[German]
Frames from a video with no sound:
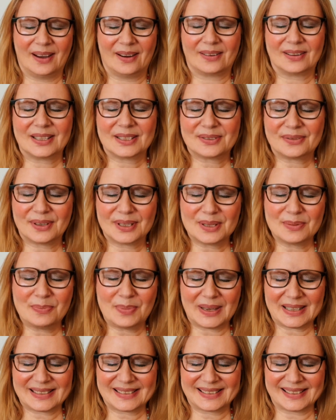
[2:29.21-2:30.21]
Und das war die
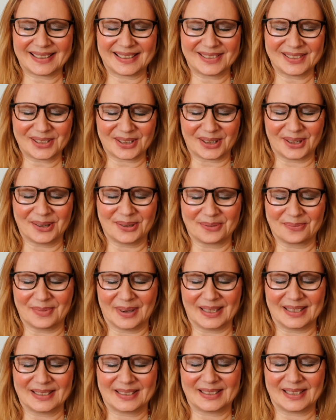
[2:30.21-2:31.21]
beste Entscheidung
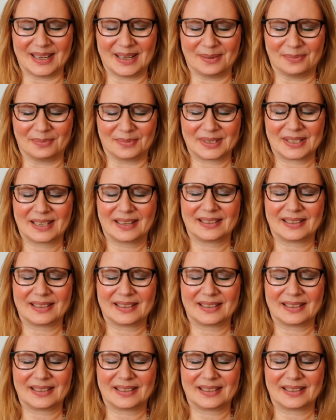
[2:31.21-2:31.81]
meines Lebens.